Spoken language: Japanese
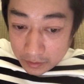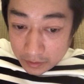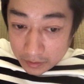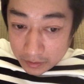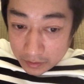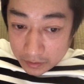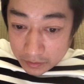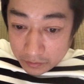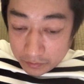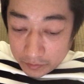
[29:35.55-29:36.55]

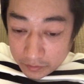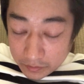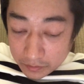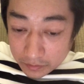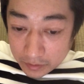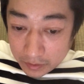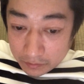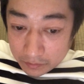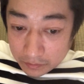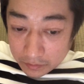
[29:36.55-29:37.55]
えー、その分、えー
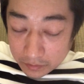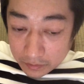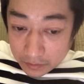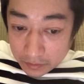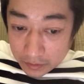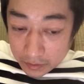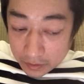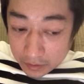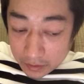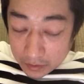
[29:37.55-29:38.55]
と、とだっけ
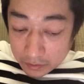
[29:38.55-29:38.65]
な